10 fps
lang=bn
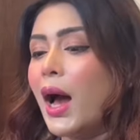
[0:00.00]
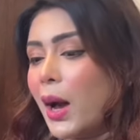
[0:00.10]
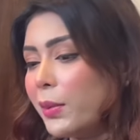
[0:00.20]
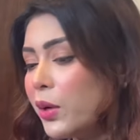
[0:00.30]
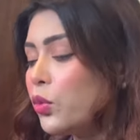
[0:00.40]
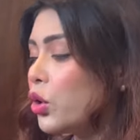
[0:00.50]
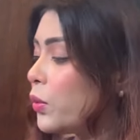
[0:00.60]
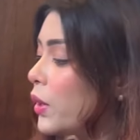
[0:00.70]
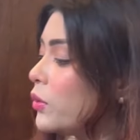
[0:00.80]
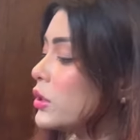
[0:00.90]
আমার
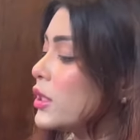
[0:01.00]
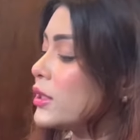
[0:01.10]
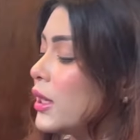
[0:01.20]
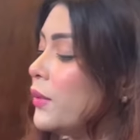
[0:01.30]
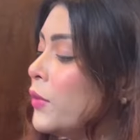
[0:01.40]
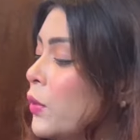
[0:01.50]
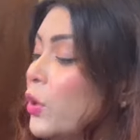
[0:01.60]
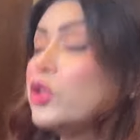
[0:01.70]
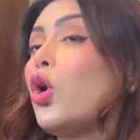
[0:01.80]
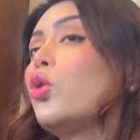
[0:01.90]
মনোভাব হচ্ছে যে
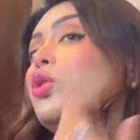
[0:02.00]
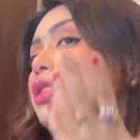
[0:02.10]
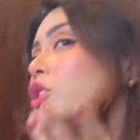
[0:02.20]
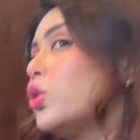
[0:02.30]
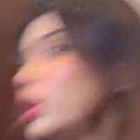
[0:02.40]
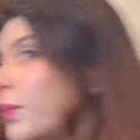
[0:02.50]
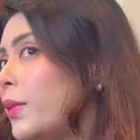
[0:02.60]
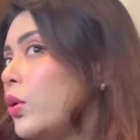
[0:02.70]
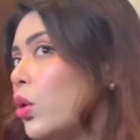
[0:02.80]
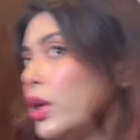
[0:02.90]
মানে তখন যে শোটা
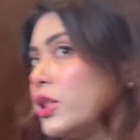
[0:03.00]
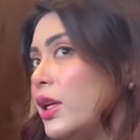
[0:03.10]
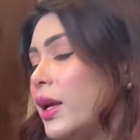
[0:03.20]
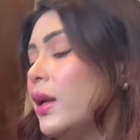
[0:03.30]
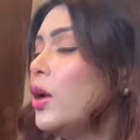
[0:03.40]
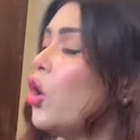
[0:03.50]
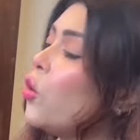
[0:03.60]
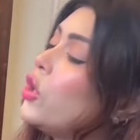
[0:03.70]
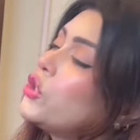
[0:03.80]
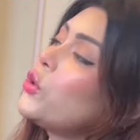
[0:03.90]
আপনি করেছিলেন
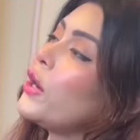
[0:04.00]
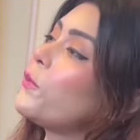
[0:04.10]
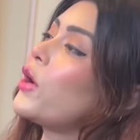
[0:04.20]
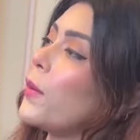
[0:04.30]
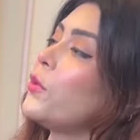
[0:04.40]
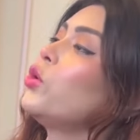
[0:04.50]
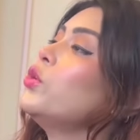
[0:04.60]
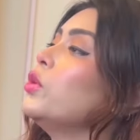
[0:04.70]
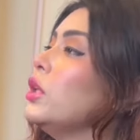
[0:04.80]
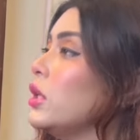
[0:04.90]
ওই শো এর পর আপনার
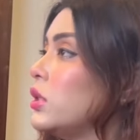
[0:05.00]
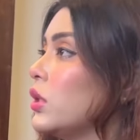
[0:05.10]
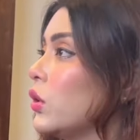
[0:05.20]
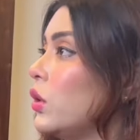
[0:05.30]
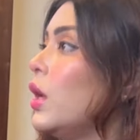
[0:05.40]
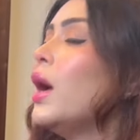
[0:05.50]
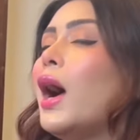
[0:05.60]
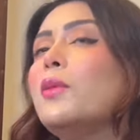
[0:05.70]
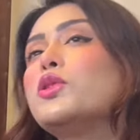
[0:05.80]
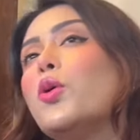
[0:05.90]
অনুভূতি কি ছিল
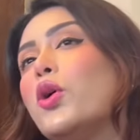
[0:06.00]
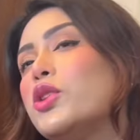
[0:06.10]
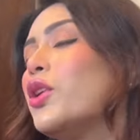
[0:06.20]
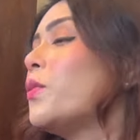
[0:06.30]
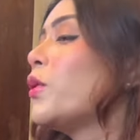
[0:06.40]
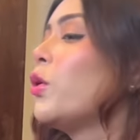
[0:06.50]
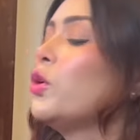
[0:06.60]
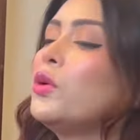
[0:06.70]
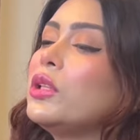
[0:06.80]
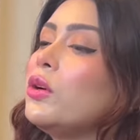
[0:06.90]
আমি বলছি ওই শো এর পর
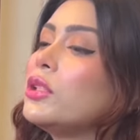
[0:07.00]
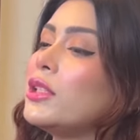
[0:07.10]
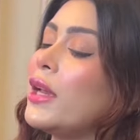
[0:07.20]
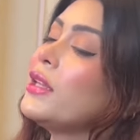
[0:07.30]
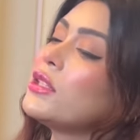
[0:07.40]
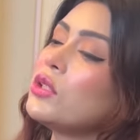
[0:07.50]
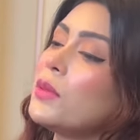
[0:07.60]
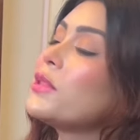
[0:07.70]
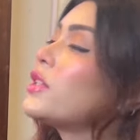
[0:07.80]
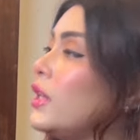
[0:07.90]
অনুভূতি হচ্ছে দেখেন সে যদি
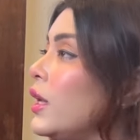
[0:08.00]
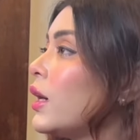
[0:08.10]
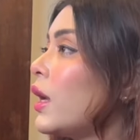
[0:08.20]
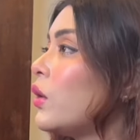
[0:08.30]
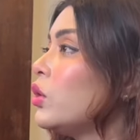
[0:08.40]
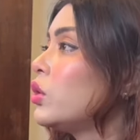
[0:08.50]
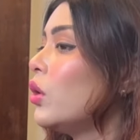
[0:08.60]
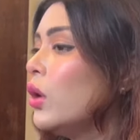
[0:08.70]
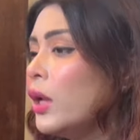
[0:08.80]
আমার সিনিয়র না হইতো